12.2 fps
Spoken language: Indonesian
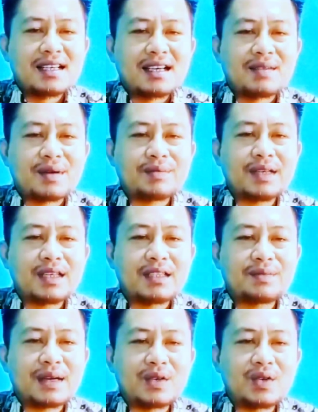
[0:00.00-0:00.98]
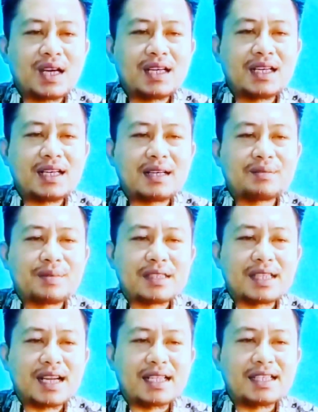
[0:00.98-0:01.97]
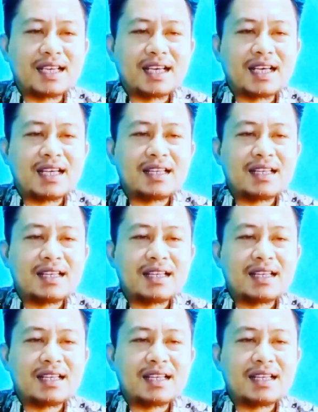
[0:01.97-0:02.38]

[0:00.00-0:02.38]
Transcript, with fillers: apabila dipadukan dengan pasarannya,